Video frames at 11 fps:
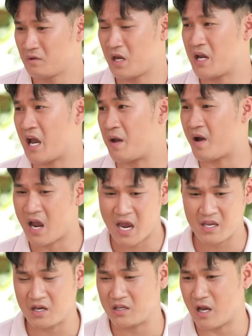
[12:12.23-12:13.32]
cái ngày mà
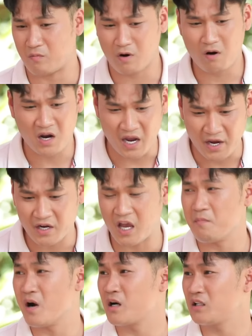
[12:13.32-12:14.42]
hai vợ chồng con khệ
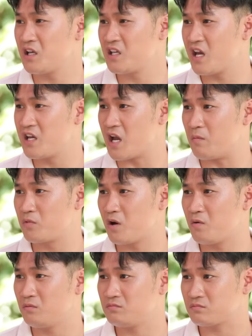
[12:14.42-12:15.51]
nãy bưng cái tivi về ông
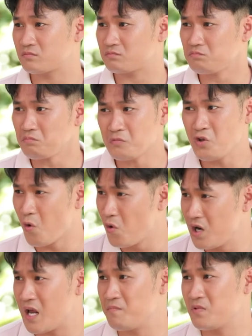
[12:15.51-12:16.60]
chú
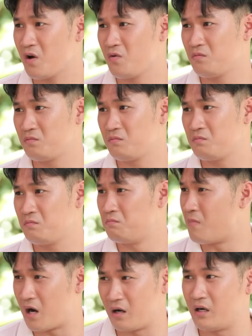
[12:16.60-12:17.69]
vui lắm chú đó
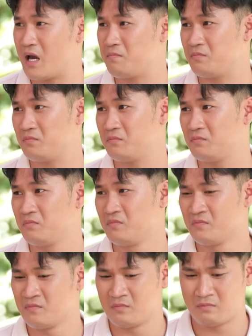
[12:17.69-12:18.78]
mừng lắm đó
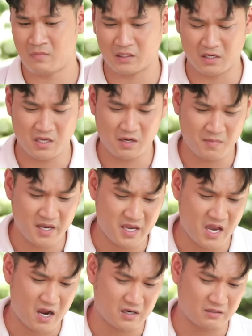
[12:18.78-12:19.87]
mà tự nhiên bây
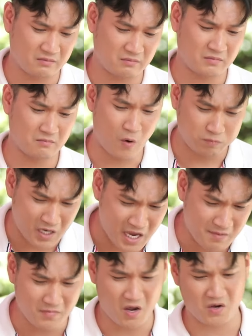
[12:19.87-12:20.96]
giờ một
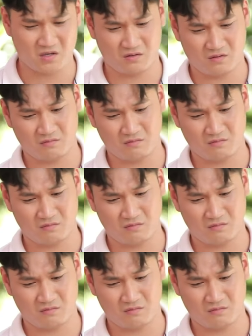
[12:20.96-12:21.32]
đêm thôi